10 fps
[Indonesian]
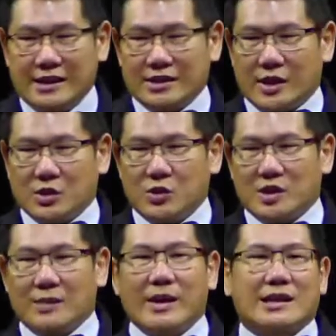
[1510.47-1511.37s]
Satu
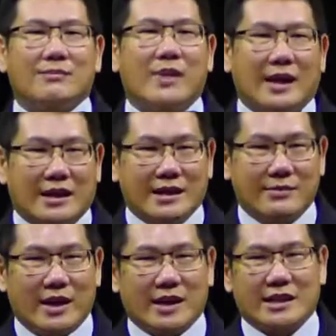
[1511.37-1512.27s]
teman-teman di
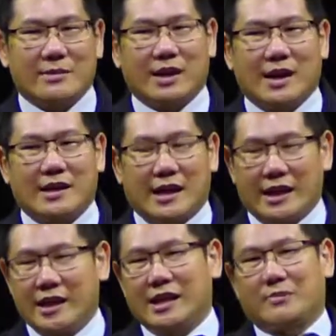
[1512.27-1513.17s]
mana kita berada.
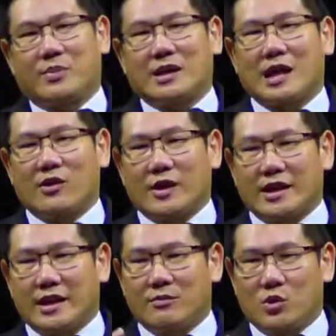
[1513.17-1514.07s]
Ingat
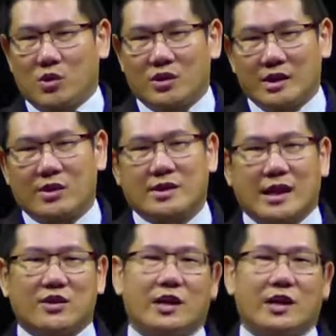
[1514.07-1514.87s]
pergaulan yang buruk dirusakkan